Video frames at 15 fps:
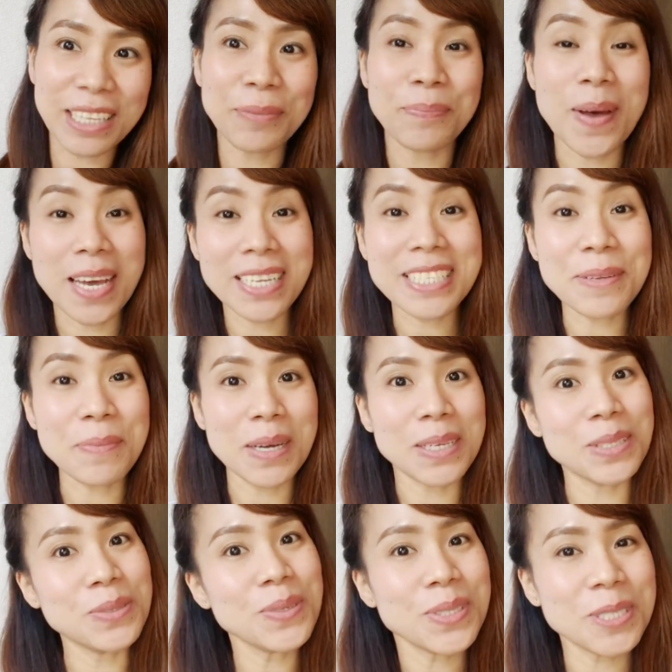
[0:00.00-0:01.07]
at para sa
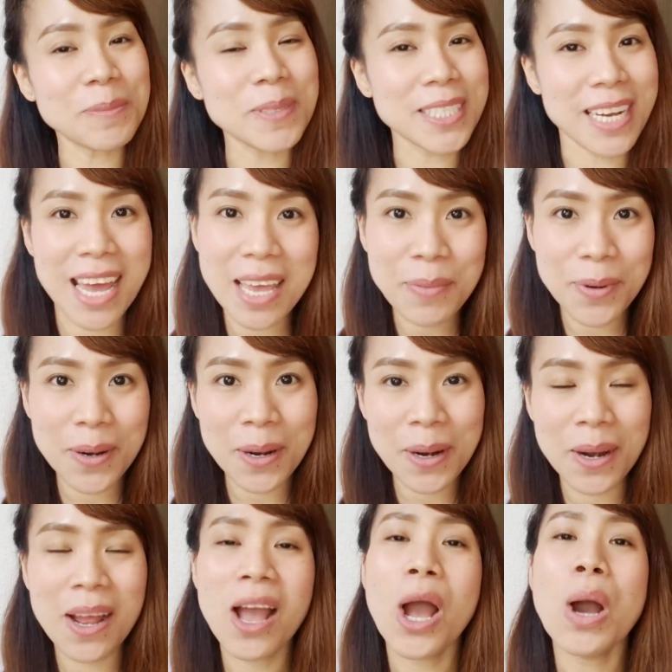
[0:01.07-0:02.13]
mga new
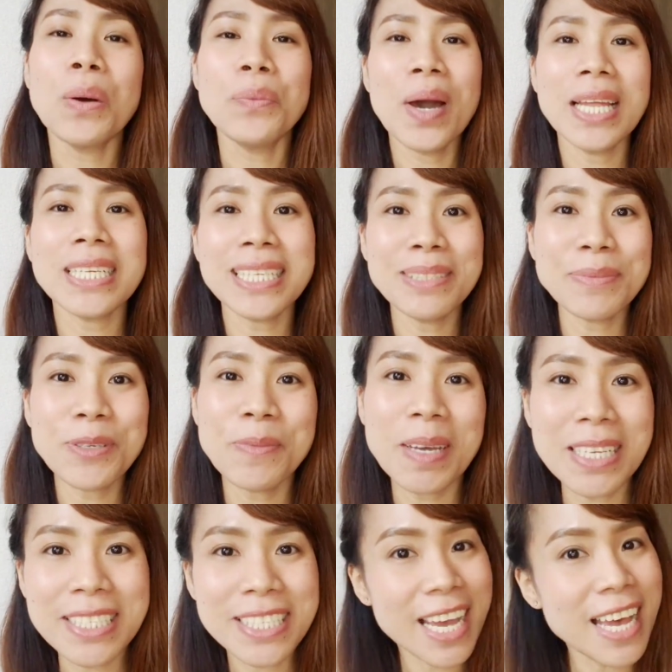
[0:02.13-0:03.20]
subscriber. Welcome to
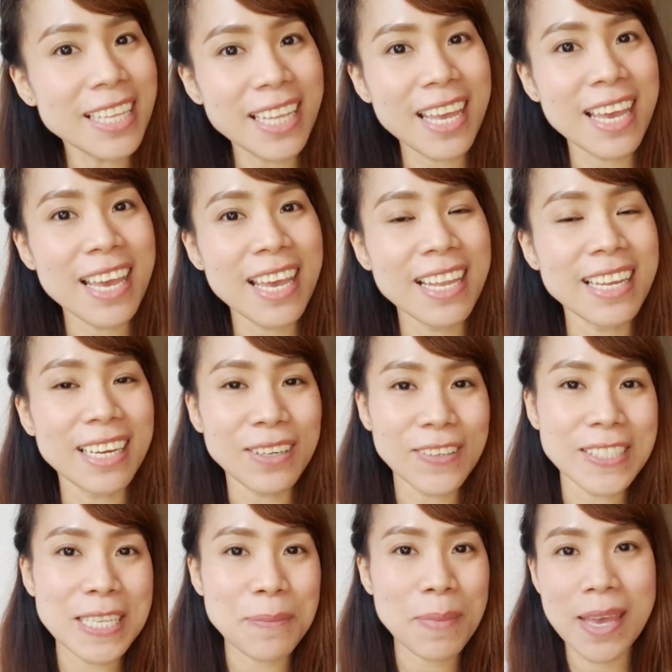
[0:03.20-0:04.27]
my channel!
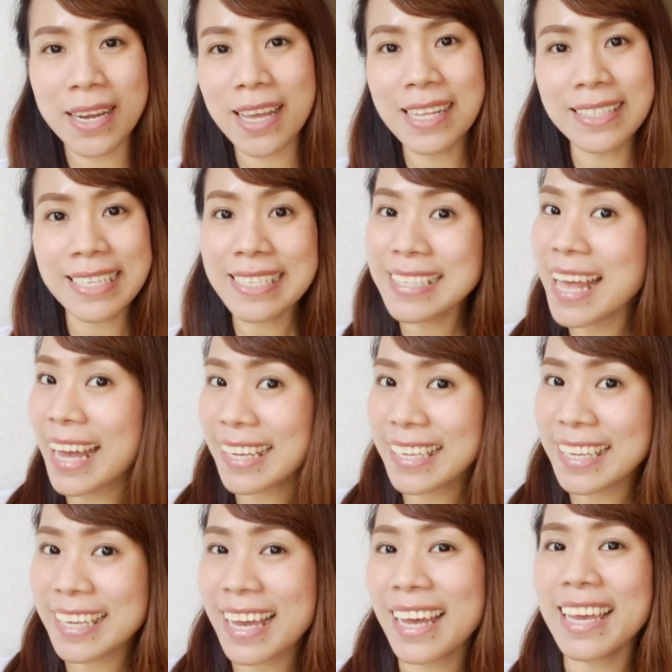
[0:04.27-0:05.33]
Ako si Mary Ann
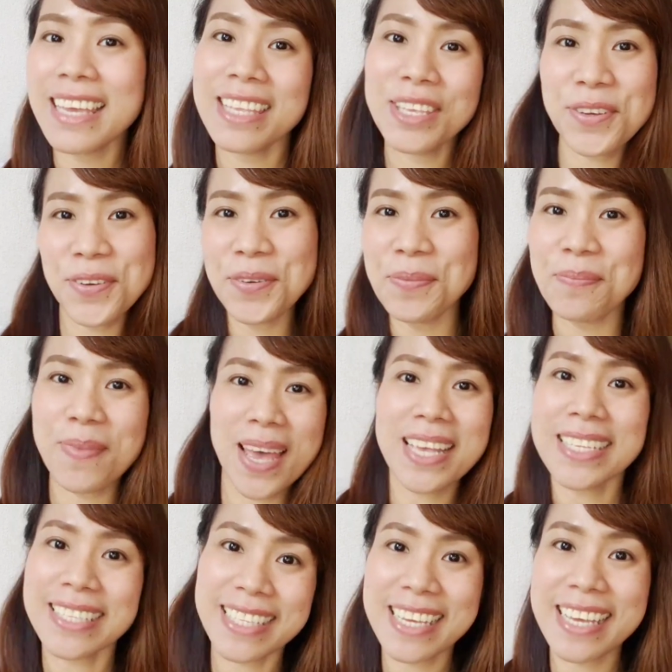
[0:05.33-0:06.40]
Sasaki, ang inyong
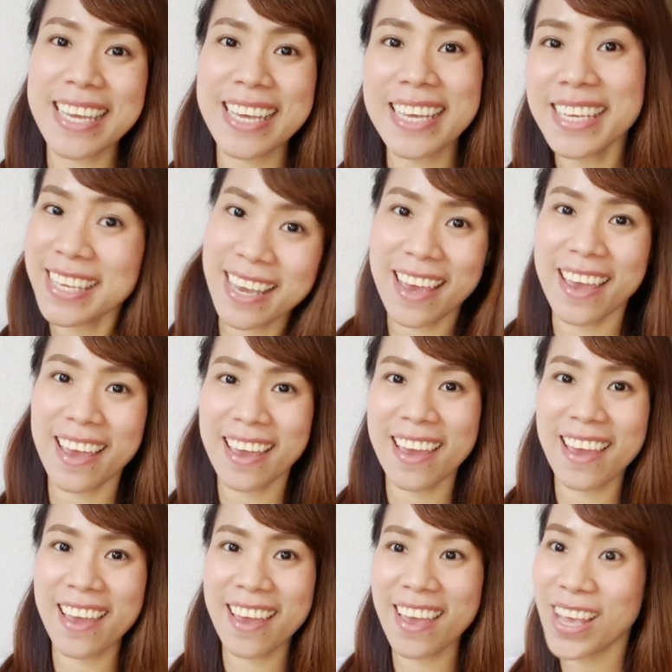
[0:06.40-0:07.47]
bestie!
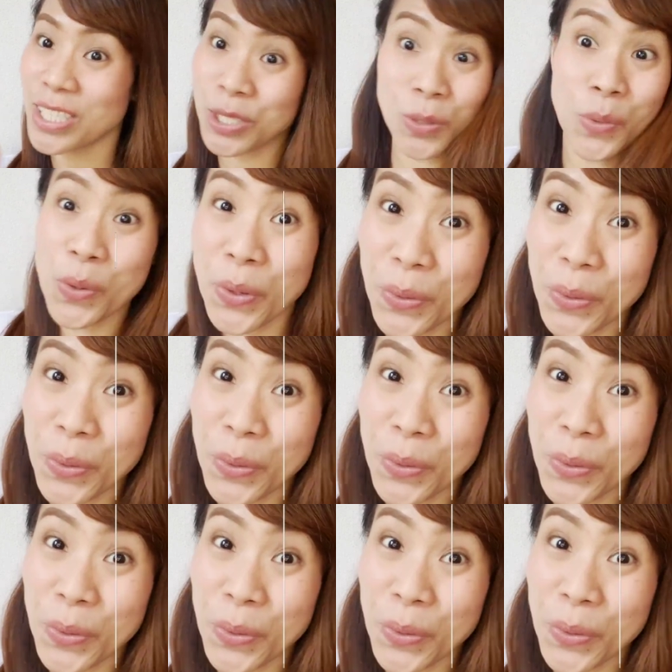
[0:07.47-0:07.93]
Yes! Woo!